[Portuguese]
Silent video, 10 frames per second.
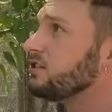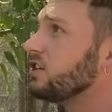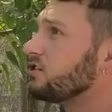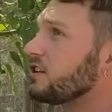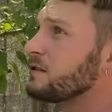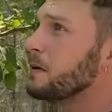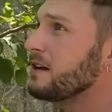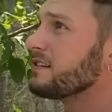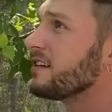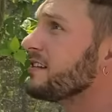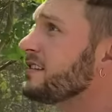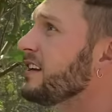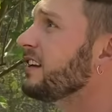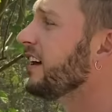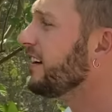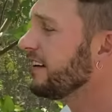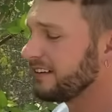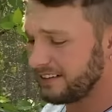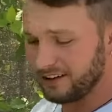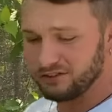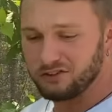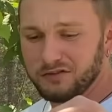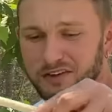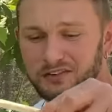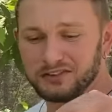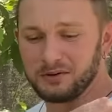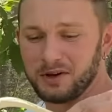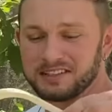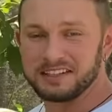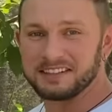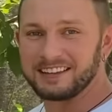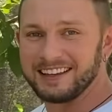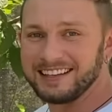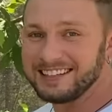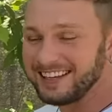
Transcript: gente, a esperança é assim, né? A gente vem com a cesta desse